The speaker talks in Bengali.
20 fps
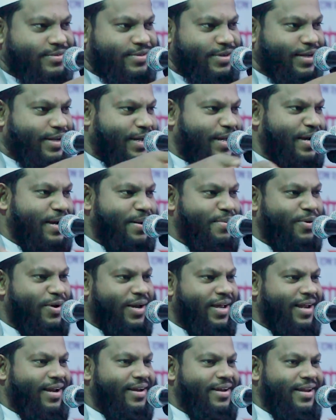ঠিক কেনা
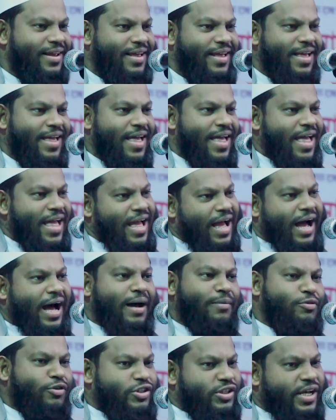বলেন
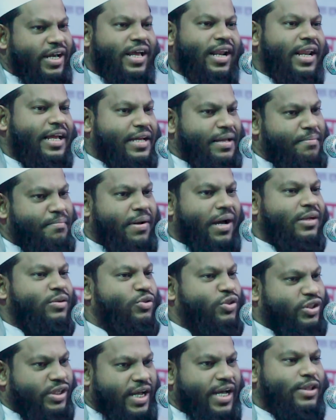আবু জেহেলকে
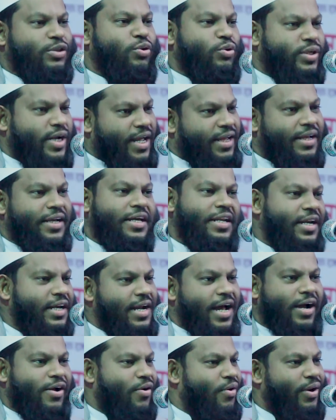মানুষ এতটাই
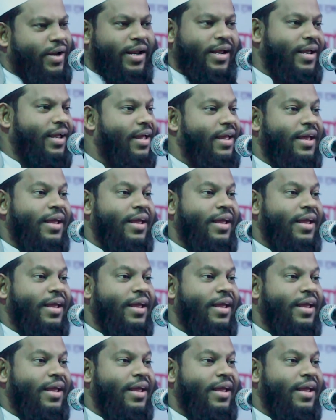ঘৃণা করে